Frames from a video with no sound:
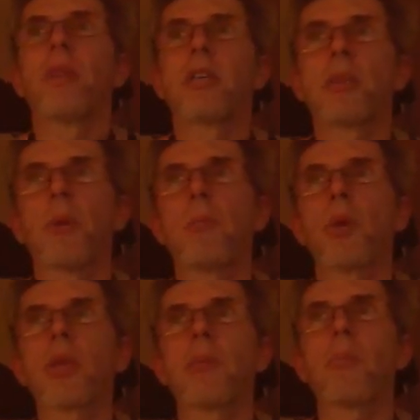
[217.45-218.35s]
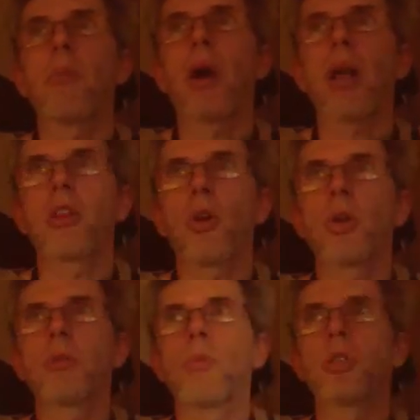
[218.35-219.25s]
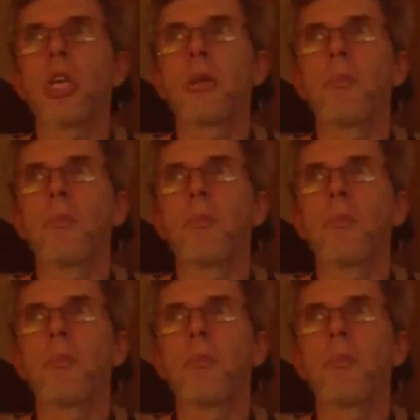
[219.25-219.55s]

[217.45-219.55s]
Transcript: żeby potem Android mógł się nim